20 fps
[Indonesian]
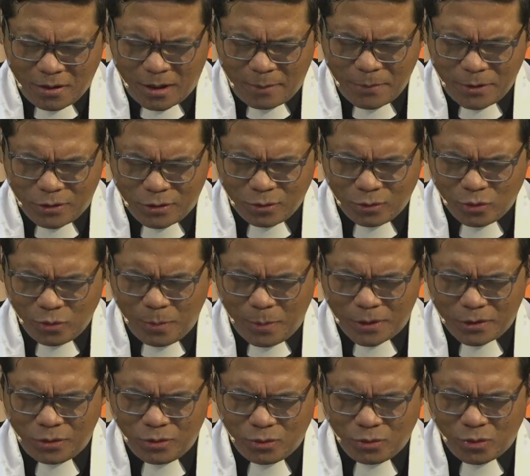Kami sungguh
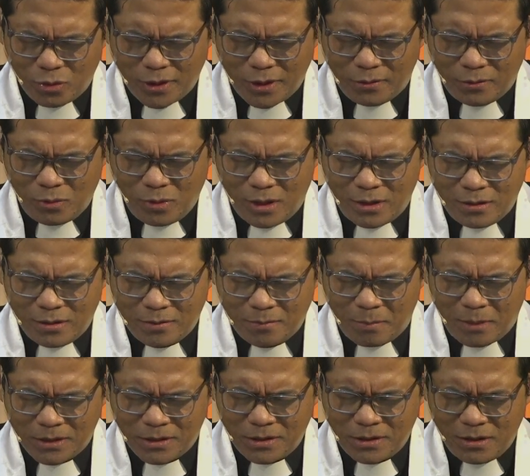bersyukur ya Tuhan
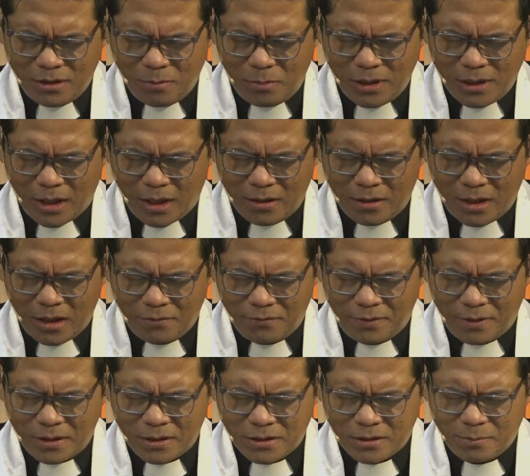masih diberikan
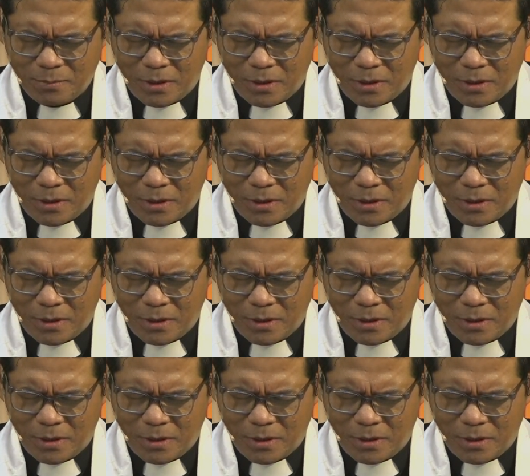nafas,